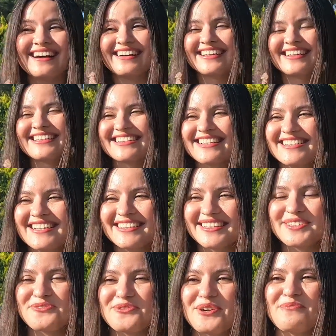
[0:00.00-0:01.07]
Arkadaşlar
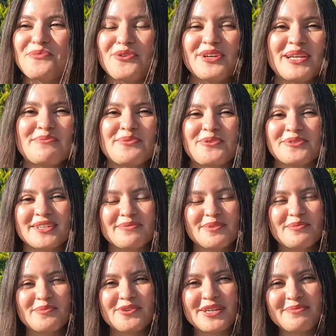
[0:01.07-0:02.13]
zaten şu an böyle bir
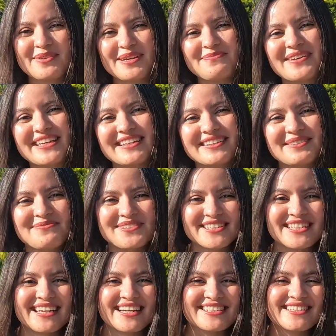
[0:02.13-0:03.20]
ortamda böyle bir yemek yediğim
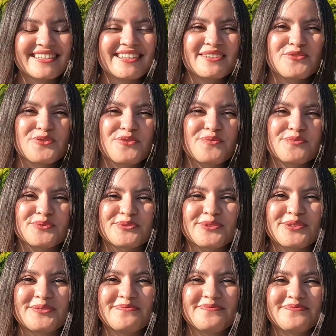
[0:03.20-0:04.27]
için gerçekten çok
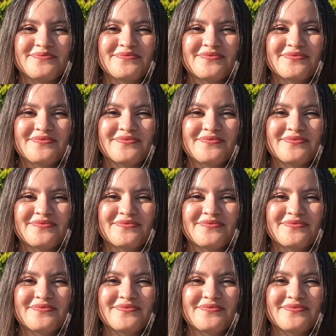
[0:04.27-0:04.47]
mutluyum.